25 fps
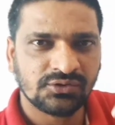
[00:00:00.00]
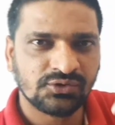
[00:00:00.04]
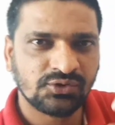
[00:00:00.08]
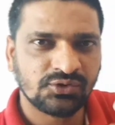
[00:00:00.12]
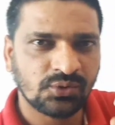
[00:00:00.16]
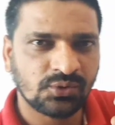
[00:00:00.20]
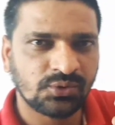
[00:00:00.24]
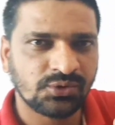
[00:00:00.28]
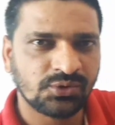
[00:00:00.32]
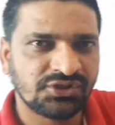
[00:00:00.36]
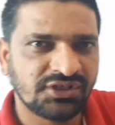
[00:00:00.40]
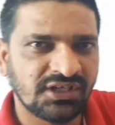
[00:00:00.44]

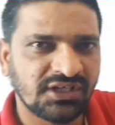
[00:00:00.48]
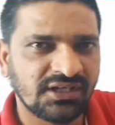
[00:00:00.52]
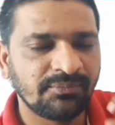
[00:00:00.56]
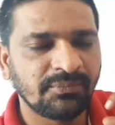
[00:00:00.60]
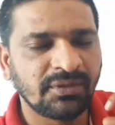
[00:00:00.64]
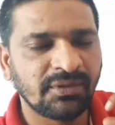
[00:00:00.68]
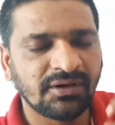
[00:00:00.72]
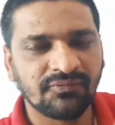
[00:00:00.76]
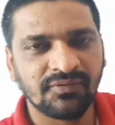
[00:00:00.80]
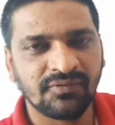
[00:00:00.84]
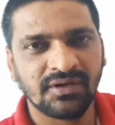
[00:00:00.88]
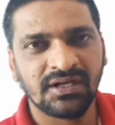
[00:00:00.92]
जो क्वेश्चन
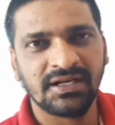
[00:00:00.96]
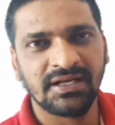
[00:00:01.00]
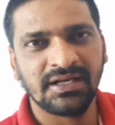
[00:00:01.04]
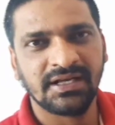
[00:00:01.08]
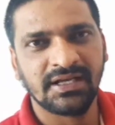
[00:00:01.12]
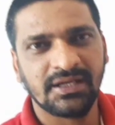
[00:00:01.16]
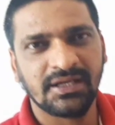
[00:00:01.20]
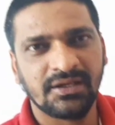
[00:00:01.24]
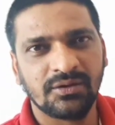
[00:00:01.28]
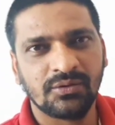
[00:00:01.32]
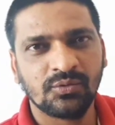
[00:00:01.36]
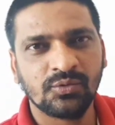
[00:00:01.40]
नंबर वन
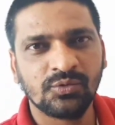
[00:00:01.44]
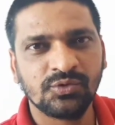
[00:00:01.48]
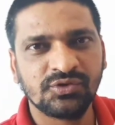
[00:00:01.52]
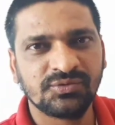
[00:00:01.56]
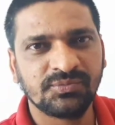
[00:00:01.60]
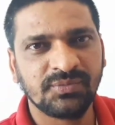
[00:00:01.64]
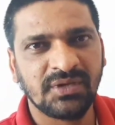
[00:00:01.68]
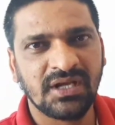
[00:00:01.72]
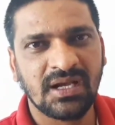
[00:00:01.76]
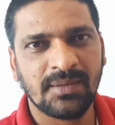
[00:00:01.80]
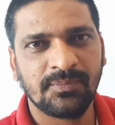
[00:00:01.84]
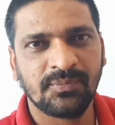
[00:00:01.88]
है
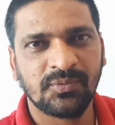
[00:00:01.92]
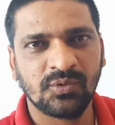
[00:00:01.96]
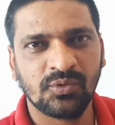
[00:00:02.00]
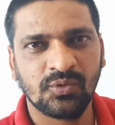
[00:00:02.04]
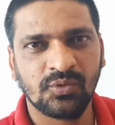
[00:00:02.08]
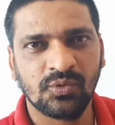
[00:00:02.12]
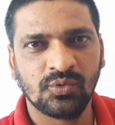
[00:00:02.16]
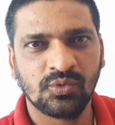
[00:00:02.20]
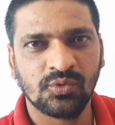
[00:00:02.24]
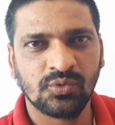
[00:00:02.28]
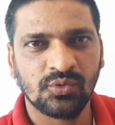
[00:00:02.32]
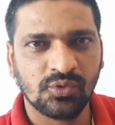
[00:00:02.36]
उसमें
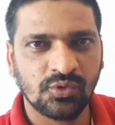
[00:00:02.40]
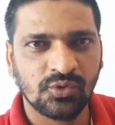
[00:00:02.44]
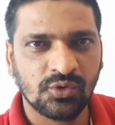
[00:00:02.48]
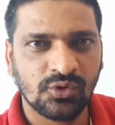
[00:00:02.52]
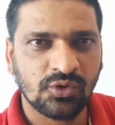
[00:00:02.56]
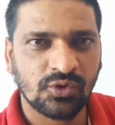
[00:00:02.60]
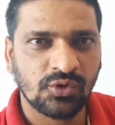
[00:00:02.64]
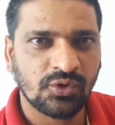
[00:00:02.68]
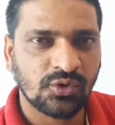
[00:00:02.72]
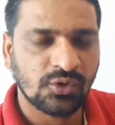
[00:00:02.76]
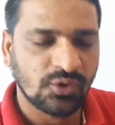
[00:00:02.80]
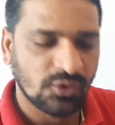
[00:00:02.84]

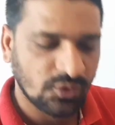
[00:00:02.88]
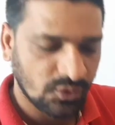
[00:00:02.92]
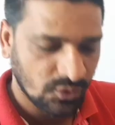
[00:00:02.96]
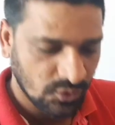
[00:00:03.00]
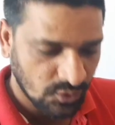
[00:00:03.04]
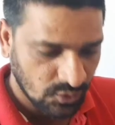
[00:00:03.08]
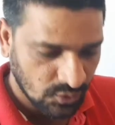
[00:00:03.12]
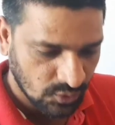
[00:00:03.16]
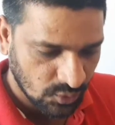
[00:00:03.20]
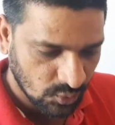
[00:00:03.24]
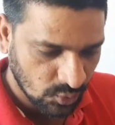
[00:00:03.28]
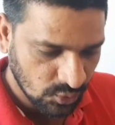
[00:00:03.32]

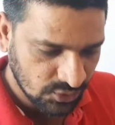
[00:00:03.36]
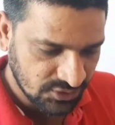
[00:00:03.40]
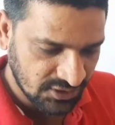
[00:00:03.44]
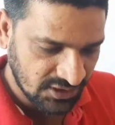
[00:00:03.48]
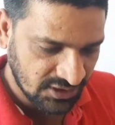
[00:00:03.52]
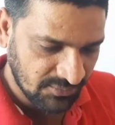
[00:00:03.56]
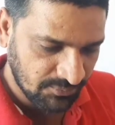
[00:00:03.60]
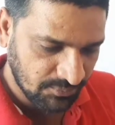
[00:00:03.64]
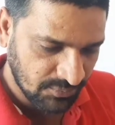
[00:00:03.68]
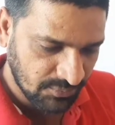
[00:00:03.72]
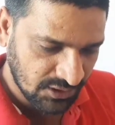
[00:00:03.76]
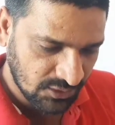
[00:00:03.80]
आपको उस
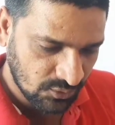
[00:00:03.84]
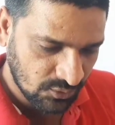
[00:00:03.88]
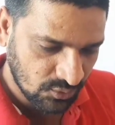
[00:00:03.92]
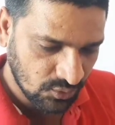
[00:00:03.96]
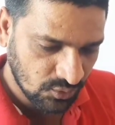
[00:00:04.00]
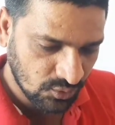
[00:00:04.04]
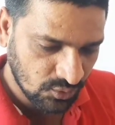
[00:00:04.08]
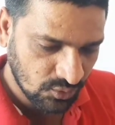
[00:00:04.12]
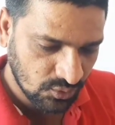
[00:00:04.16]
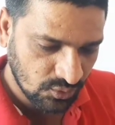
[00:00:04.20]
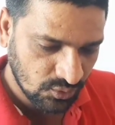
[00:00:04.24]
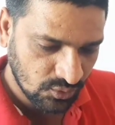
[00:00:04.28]
नंबर
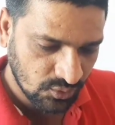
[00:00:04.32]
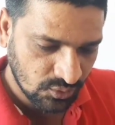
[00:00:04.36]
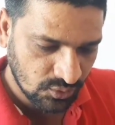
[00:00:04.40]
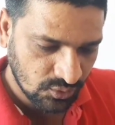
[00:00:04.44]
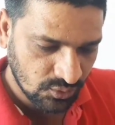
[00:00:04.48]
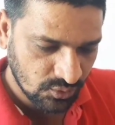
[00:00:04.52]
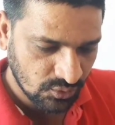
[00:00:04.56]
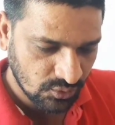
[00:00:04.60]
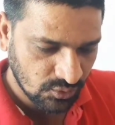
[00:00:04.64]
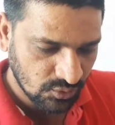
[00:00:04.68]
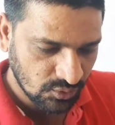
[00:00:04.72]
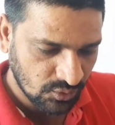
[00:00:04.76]
को
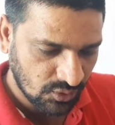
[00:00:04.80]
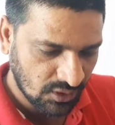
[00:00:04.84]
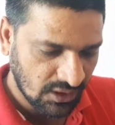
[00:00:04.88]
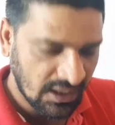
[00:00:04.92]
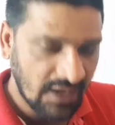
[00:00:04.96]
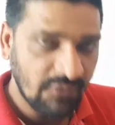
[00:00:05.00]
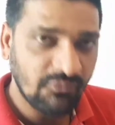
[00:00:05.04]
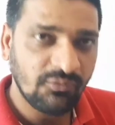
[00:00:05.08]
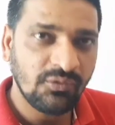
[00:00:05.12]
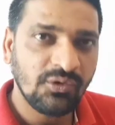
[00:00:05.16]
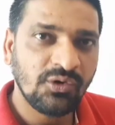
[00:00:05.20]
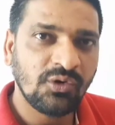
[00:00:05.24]

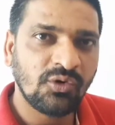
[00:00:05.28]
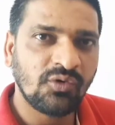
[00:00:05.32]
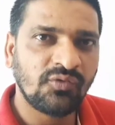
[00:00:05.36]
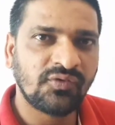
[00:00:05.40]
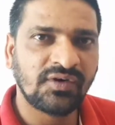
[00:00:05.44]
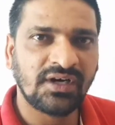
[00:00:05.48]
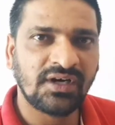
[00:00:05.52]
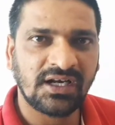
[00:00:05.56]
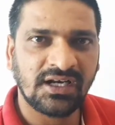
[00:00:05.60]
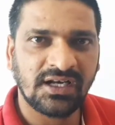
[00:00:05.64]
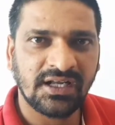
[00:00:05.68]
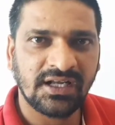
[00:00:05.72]
राउंड
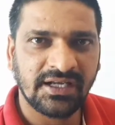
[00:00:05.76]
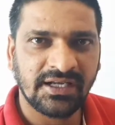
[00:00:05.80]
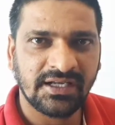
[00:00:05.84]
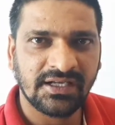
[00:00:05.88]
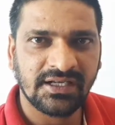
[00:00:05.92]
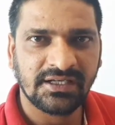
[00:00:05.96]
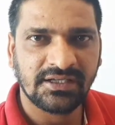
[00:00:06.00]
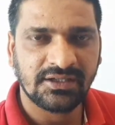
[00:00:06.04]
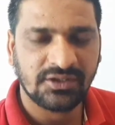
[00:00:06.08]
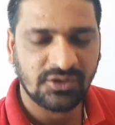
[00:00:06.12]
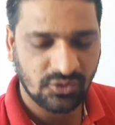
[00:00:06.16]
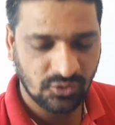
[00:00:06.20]
ऑफ करना
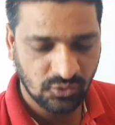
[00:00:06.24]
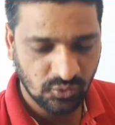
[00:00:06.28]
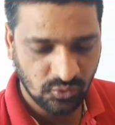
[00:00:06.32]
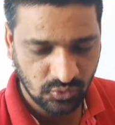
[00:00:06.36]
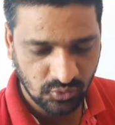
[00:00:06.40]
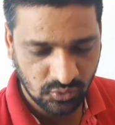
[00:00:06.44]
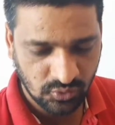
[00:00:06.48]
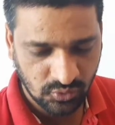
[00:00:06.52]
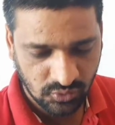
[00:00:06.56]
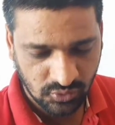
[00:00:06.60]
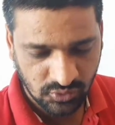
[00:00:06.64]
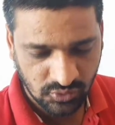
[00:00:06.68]
है टू
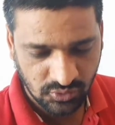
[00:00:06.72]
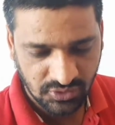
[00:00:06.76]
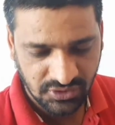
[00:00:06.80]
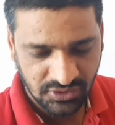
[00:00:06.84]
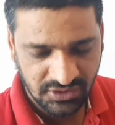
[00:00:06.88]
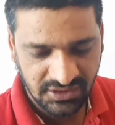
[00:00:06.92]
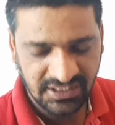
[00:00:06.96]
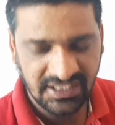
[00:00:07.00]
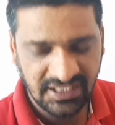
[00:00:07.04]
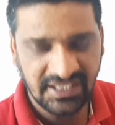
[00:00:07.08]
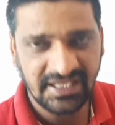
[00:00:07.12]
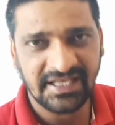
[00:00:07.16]

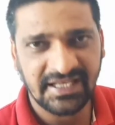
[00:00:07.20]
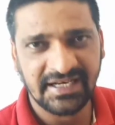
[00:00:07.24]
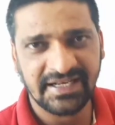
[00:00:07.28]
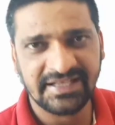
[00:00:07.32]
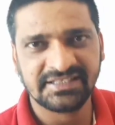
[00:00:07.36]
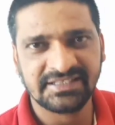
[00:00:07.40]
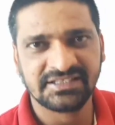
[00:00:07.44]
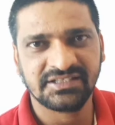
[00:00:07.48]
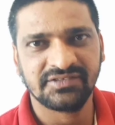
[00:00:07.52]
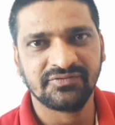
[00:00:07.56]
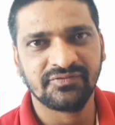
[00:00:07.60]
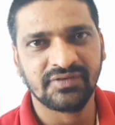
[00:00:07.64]

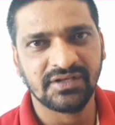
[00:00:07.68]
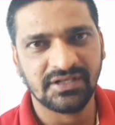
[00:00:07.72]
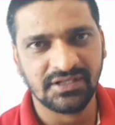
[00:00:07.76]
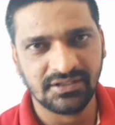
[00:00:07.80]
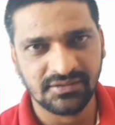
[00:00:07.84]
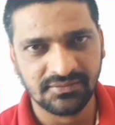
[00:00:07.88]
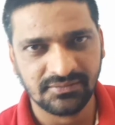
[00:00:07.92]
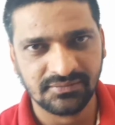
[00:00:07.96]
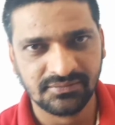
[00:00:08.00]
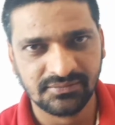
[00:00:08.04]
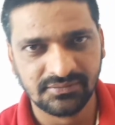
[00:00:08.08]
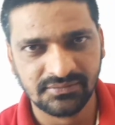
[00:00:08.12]
नियरेस्ट वन
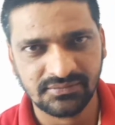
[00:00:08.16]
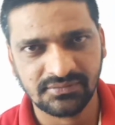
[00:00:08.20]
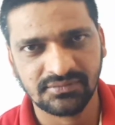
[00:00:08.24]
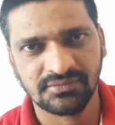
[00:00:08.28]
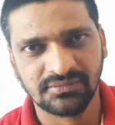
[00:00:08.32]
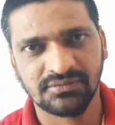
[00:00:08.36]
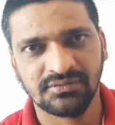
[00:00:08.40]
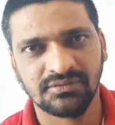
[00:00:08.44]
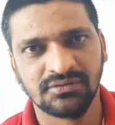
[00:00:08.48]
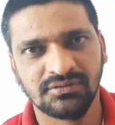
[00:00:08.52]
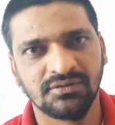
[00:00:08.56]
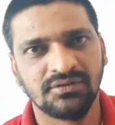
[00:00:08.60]

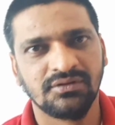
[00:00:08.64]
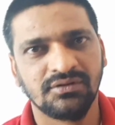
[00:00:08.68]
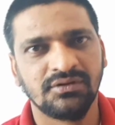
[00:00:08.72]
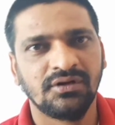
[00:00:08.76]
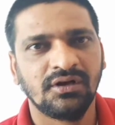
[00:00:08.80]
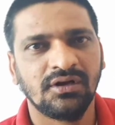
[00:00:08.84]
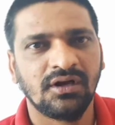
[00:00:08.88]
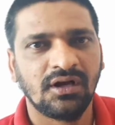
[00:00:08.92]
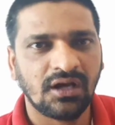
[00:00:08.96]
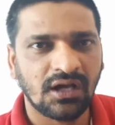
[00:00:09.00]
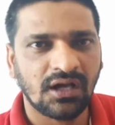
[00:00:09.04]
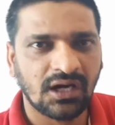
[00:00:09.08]

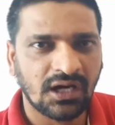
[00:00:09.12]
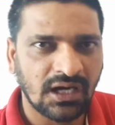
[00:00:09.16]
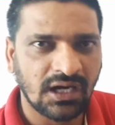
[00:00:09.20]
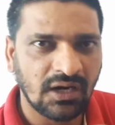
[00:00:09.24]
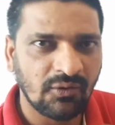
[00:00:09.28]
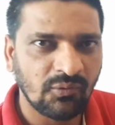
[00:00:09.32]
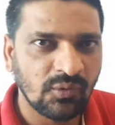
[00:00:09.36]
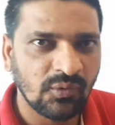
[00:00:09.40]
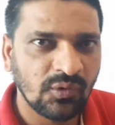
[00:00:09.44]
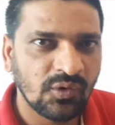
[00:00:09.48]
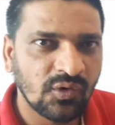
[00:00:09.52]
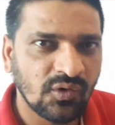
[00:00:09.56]

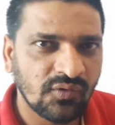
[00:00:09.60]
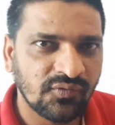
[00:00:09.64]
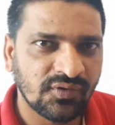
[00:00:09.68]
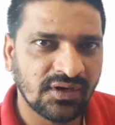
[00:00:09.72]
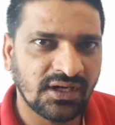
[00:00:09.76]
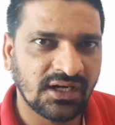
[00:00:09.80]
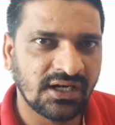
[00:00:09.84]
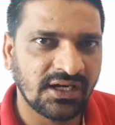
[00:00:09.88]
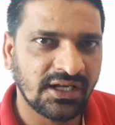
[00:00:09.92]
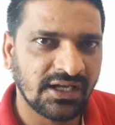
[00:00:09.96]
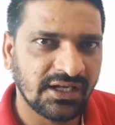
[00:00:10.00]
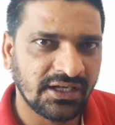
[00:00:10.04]
राउंड ऑफ
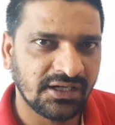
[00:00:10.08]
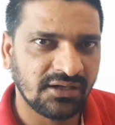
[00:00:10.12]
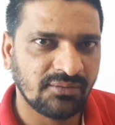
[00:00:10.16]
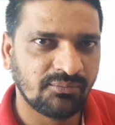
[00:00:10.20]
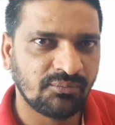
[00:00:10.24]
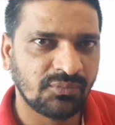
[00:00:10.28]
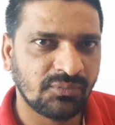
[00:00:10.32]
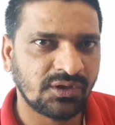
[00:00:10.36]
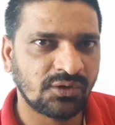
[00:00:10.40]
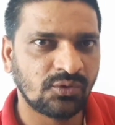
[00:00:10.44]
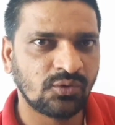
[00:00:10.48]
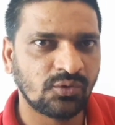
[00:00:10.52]
करना है
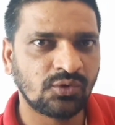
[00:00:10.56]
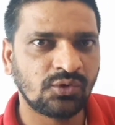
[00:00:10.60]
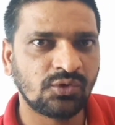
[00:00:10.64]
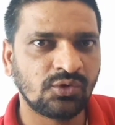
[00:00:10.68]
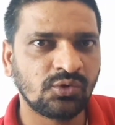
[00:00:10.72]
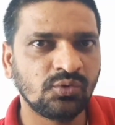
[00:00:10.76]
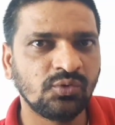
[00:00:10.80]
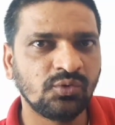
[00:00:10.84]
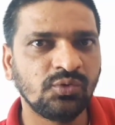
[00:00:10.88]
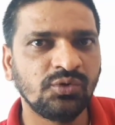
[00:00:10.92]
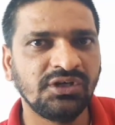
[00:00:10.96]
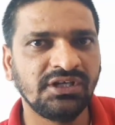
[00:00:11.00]
नंबर को
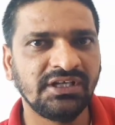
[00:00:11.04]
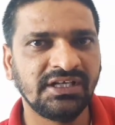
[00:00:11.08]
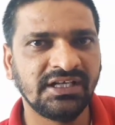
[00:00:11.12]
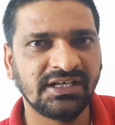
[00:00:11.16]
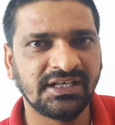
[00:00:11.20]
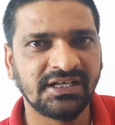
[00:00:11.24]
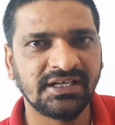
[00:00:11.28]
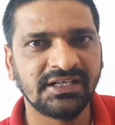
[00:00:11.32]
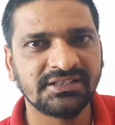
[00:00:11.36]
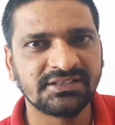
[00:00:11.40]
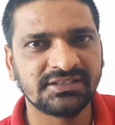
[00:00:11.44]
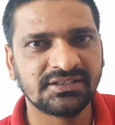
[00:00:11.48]
टू
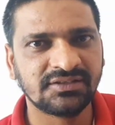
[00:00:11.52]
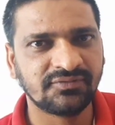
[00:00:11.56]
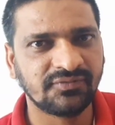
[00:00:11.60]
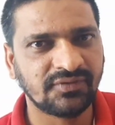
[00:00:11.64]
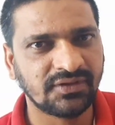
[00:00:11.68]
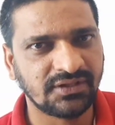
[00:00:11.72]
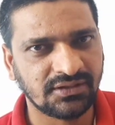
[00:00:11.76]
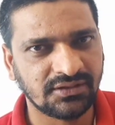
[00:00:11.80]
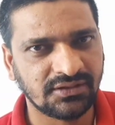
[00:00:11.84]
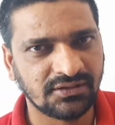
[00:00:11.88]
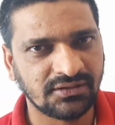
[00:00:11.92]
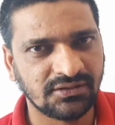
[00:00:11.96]
नियरेस्ट
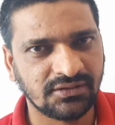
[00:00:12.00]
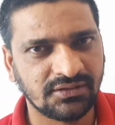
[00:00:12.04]
वन